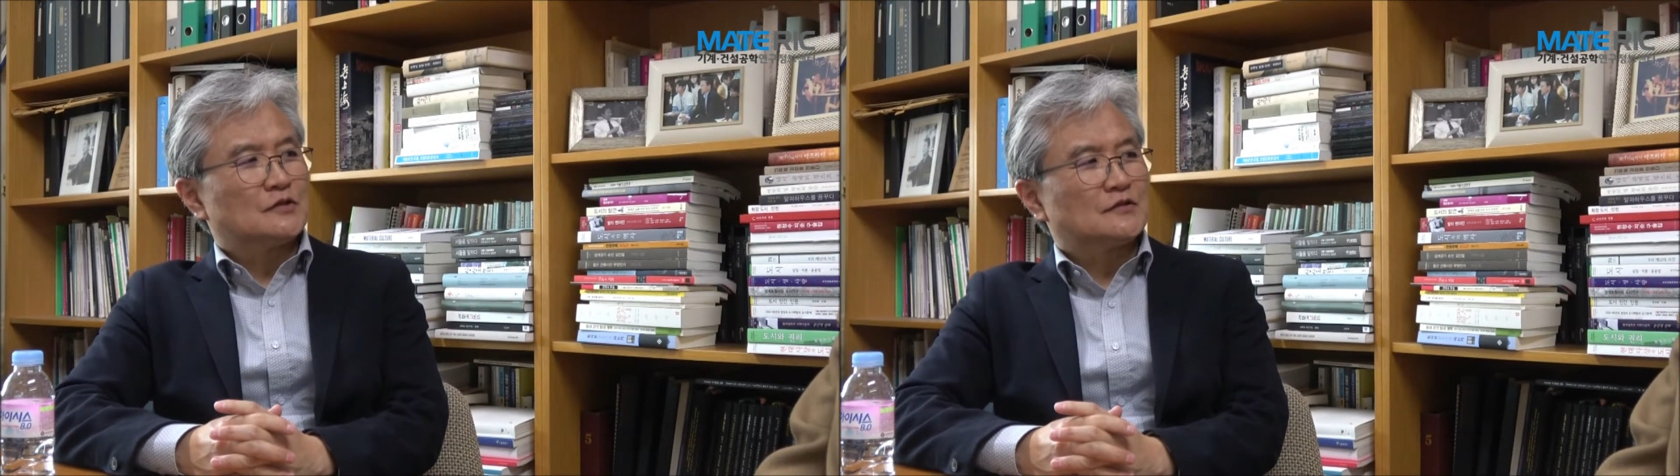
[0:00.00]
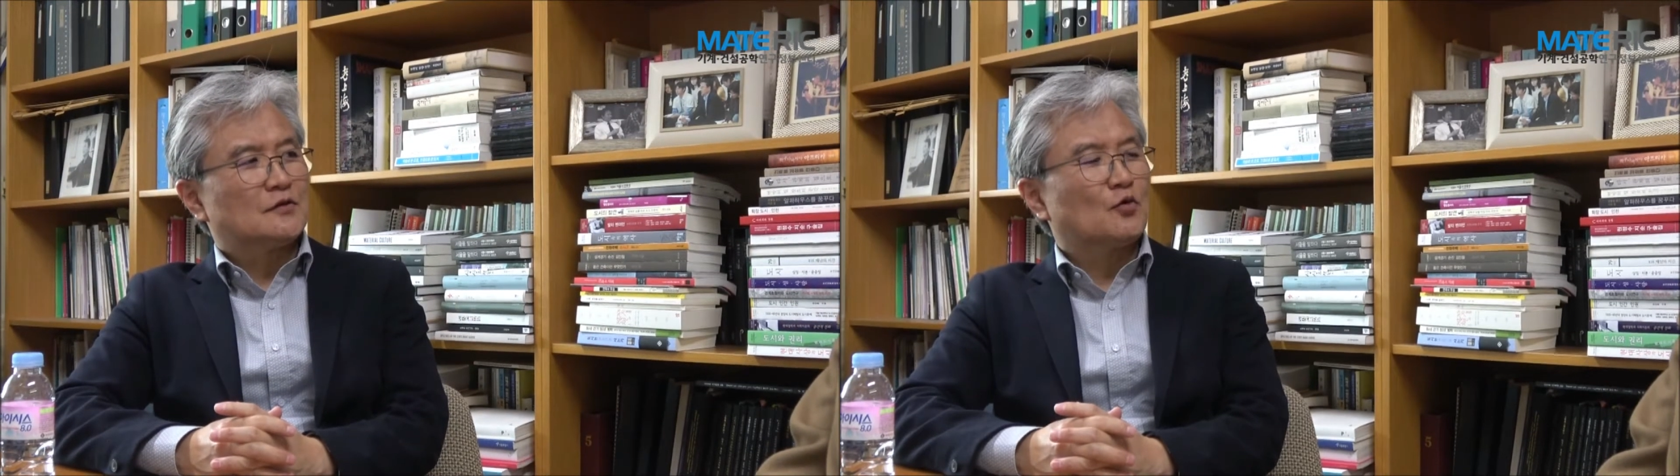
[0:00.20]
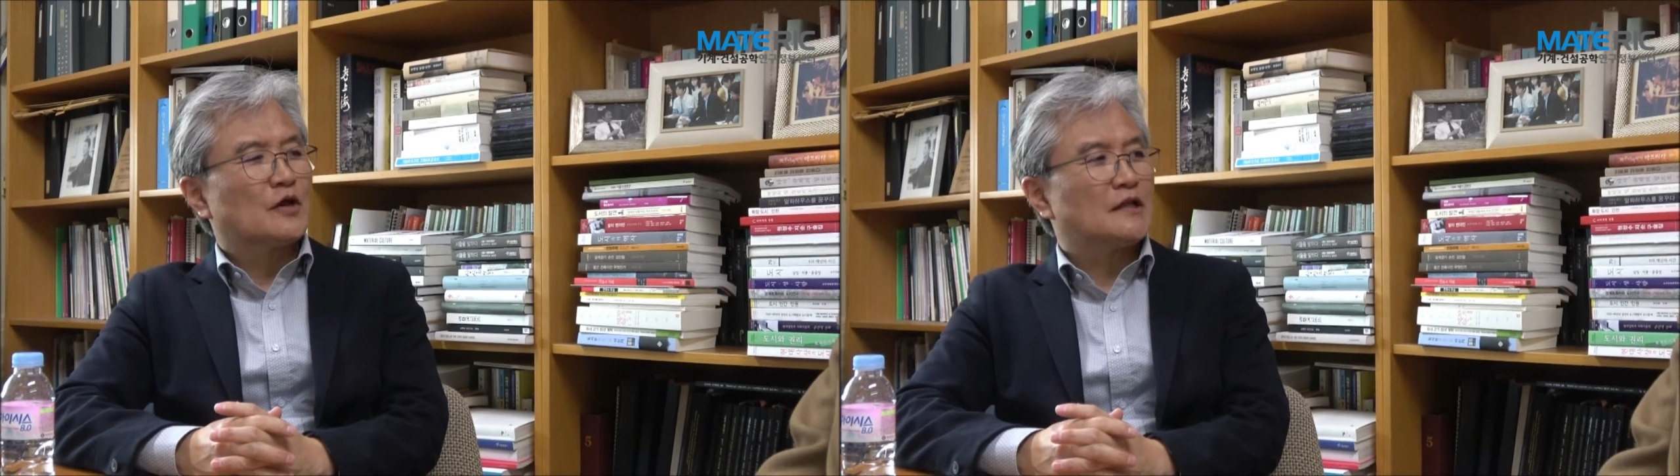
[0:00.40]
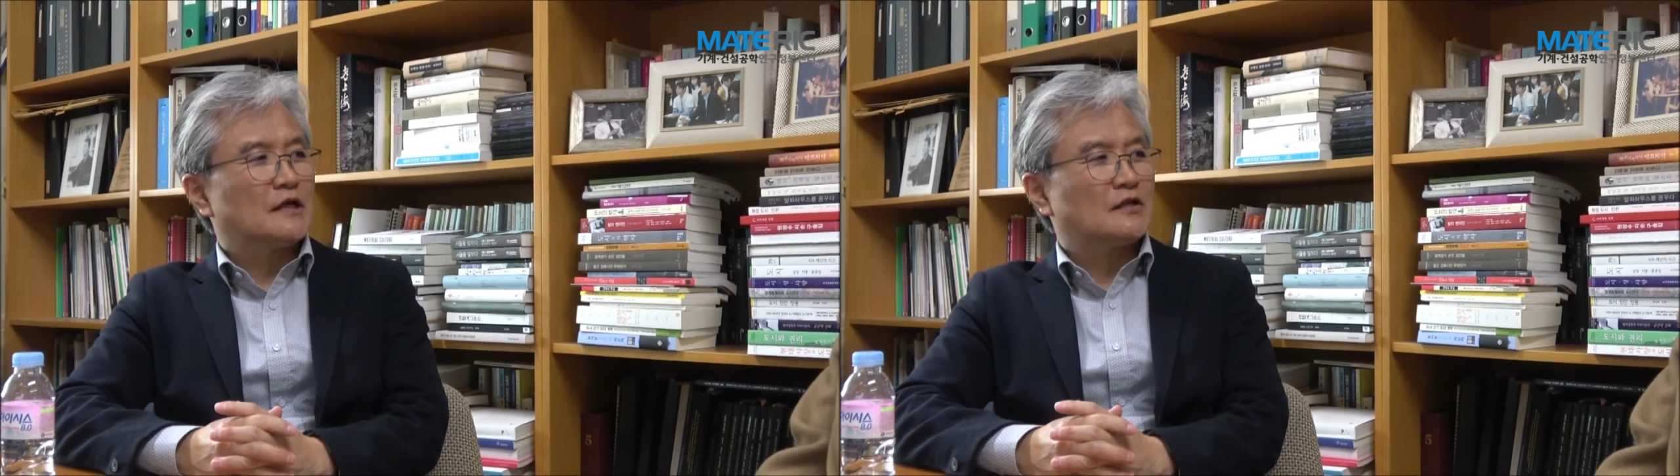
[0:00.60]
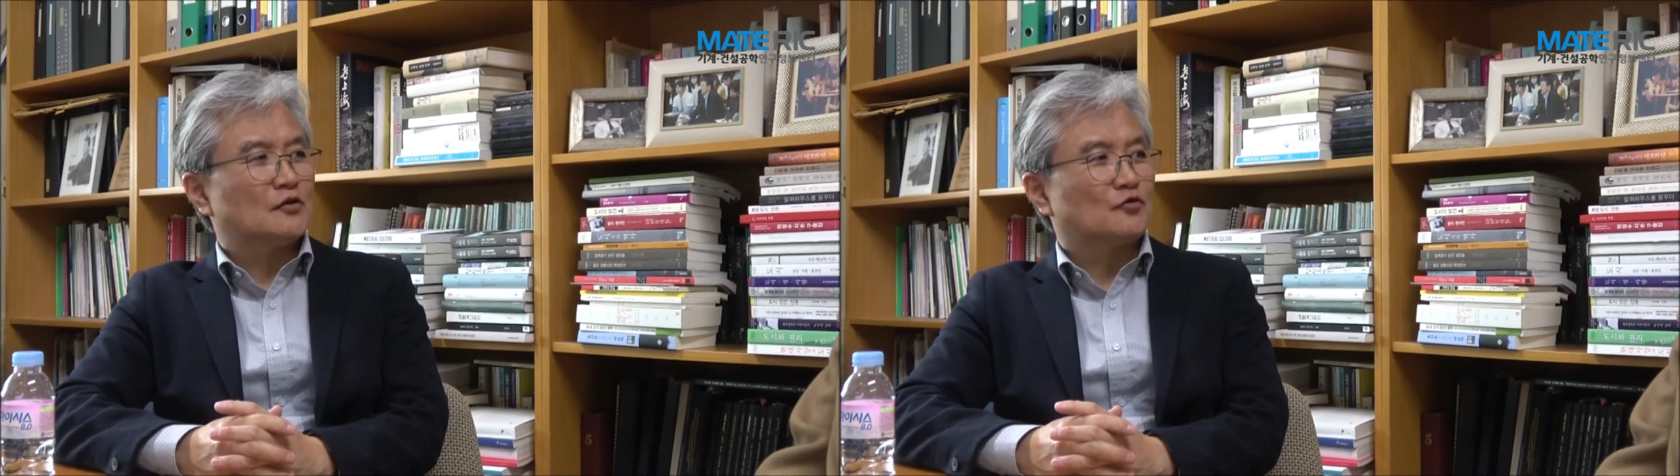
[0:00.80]
이제 서울에
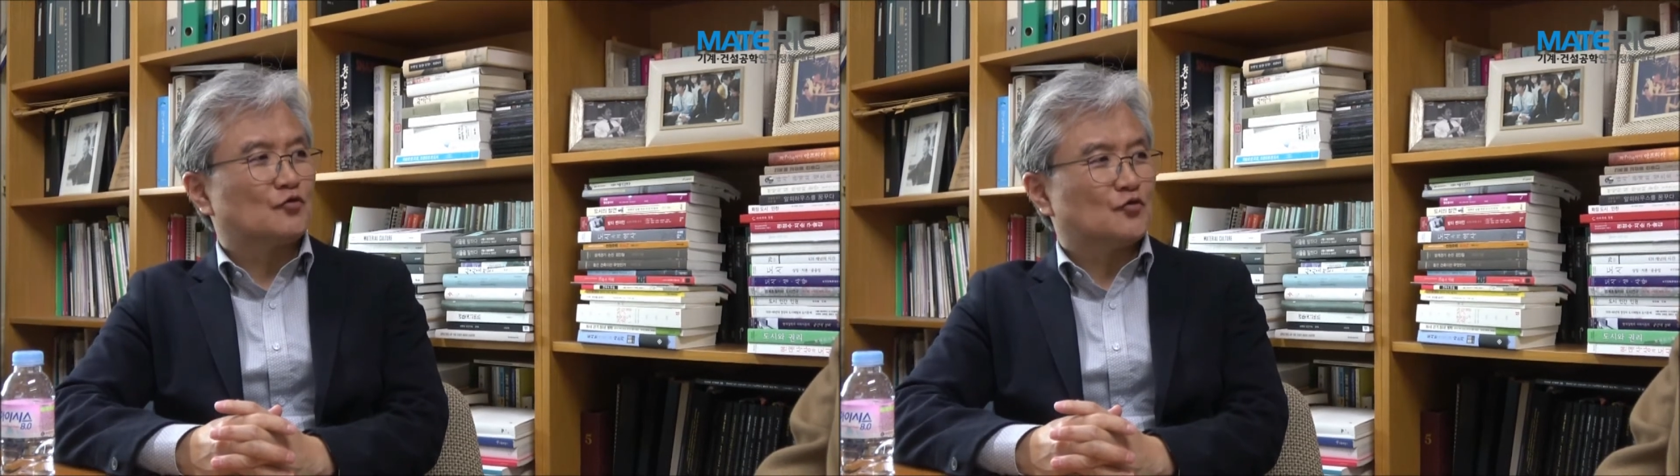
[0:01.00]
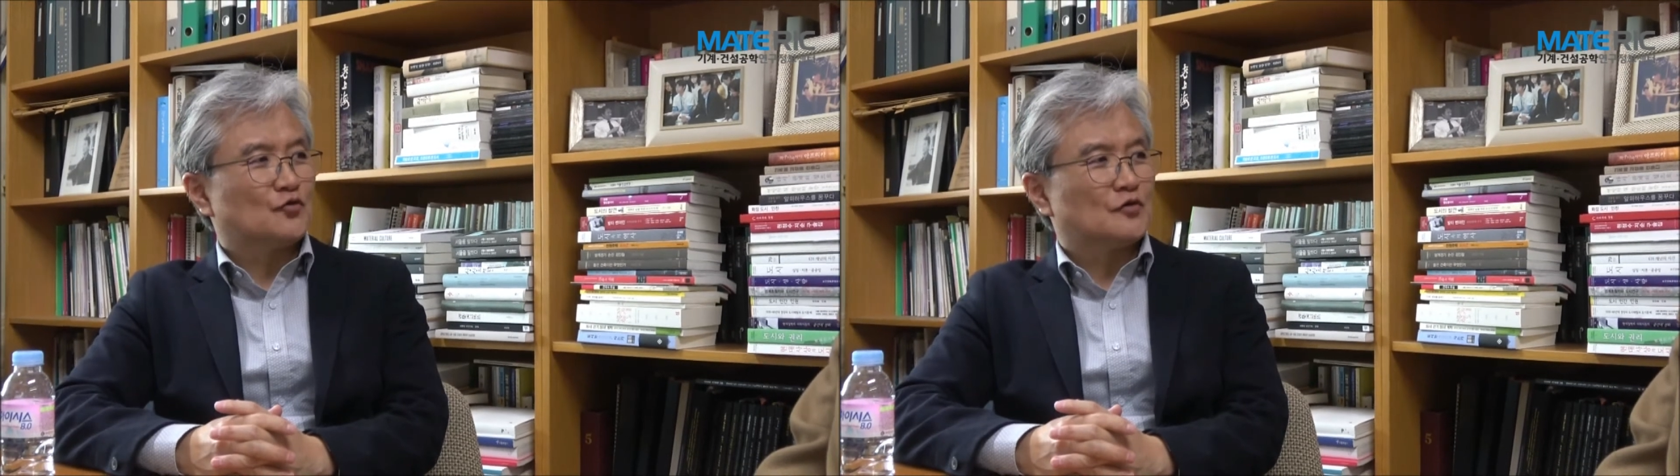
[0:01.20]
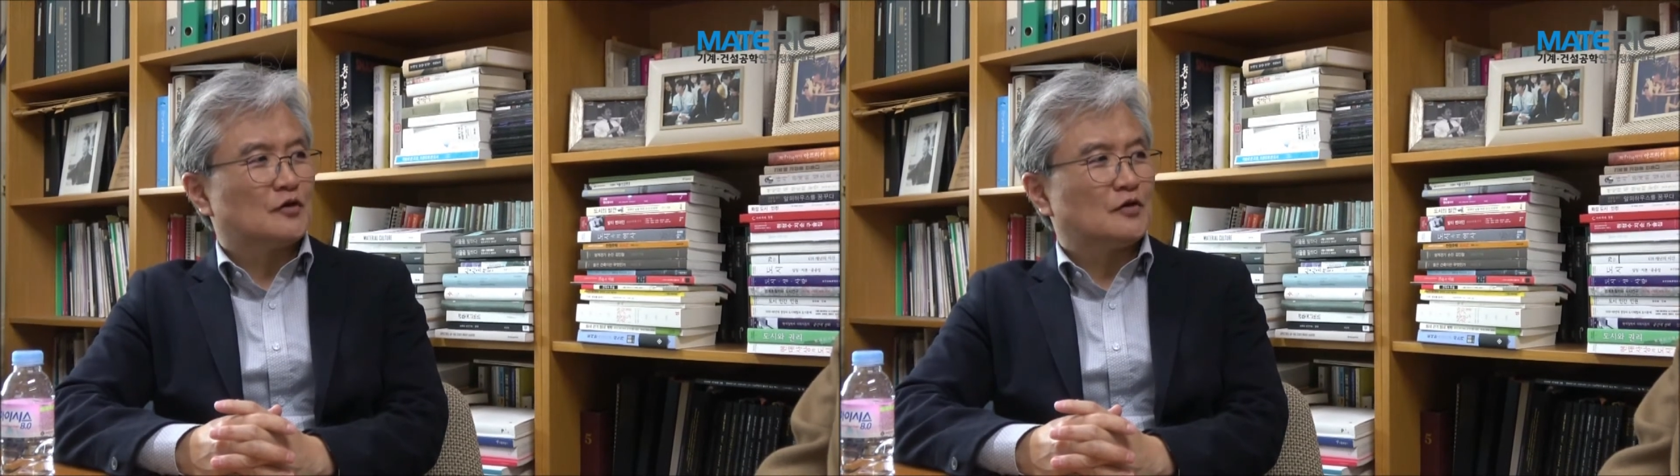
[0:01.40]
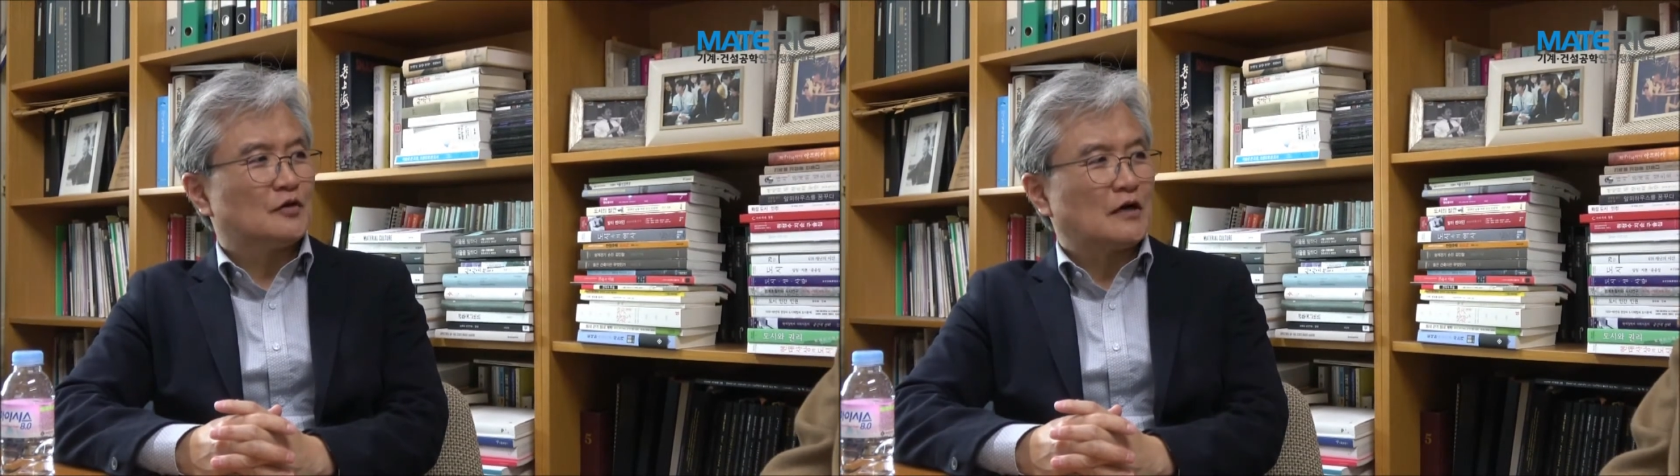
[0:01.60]
대한 연구를 음.